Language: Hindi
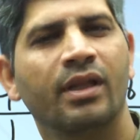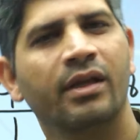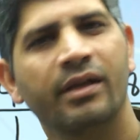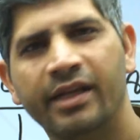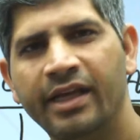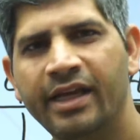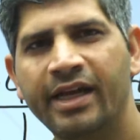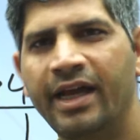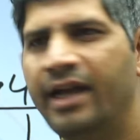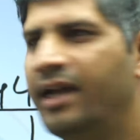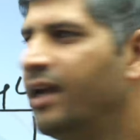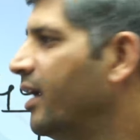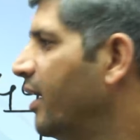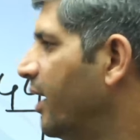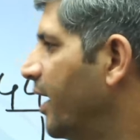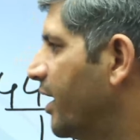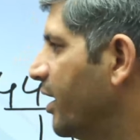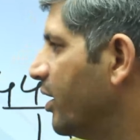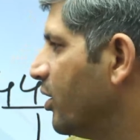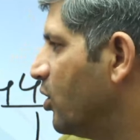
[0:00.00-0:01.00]
ठीक है
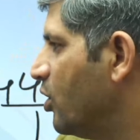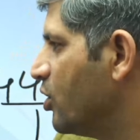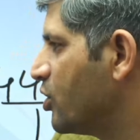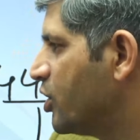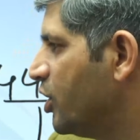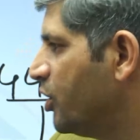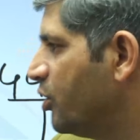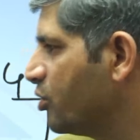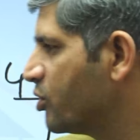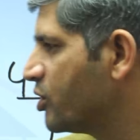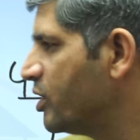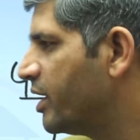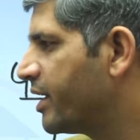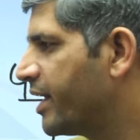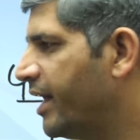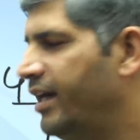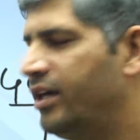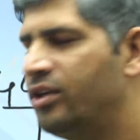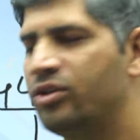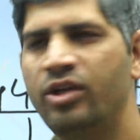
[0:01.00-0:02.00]
लेकिन कॉन्स्टिट्यूशनल
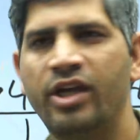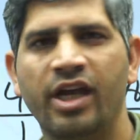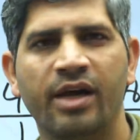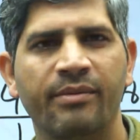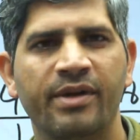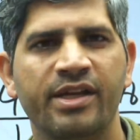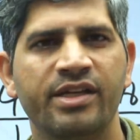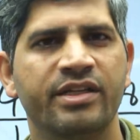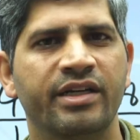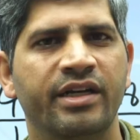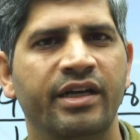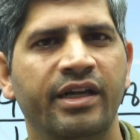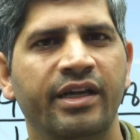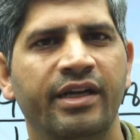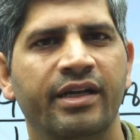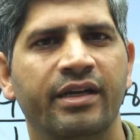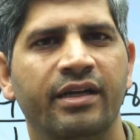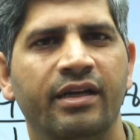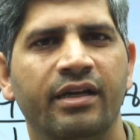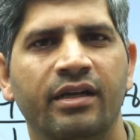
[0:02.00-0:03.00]
राइट तो यहां मेंशन नहीं
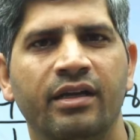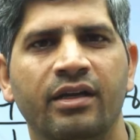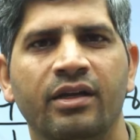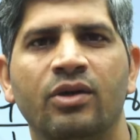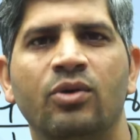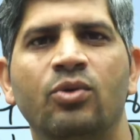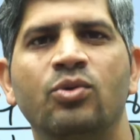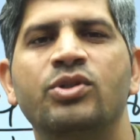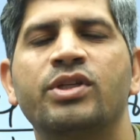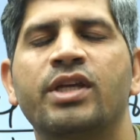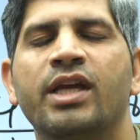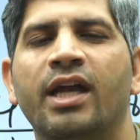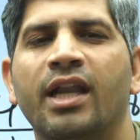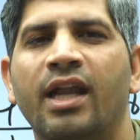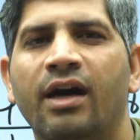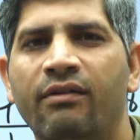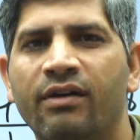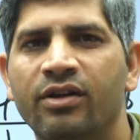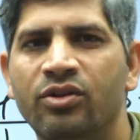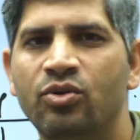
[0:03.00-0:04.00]
है उसके
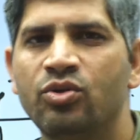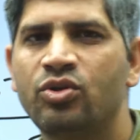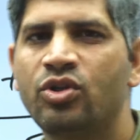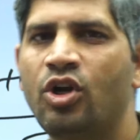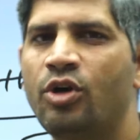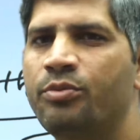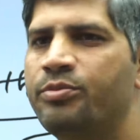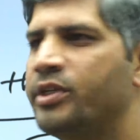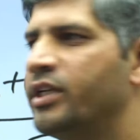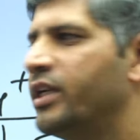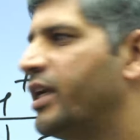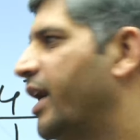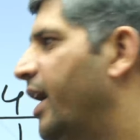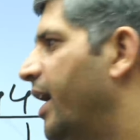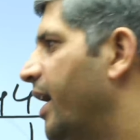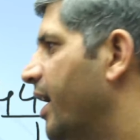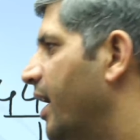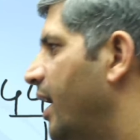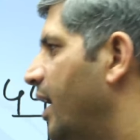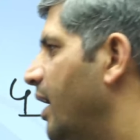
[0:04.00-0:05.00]
अलावा दूसरा ऑप्शन क्या
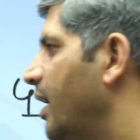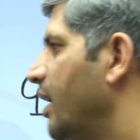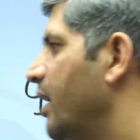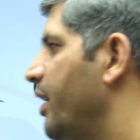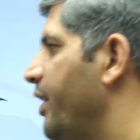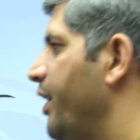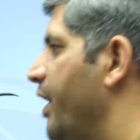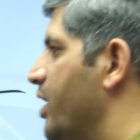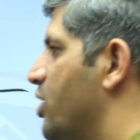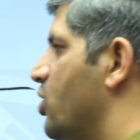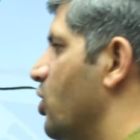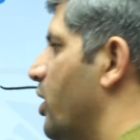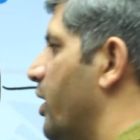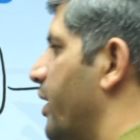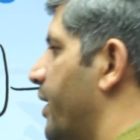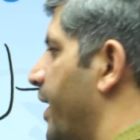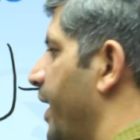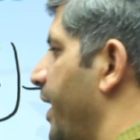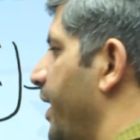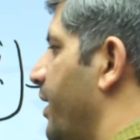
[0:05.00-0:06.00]
आएगा
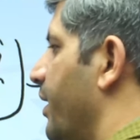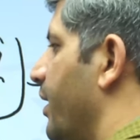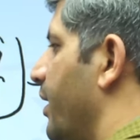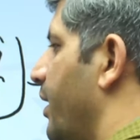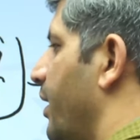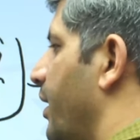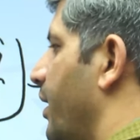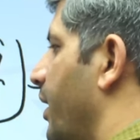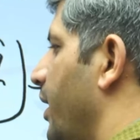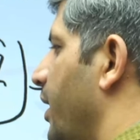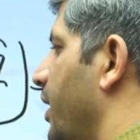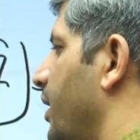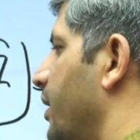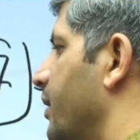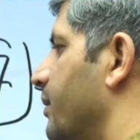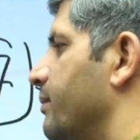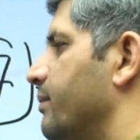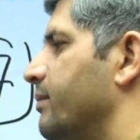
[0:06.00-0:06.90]
नेचुरल राइट नहीं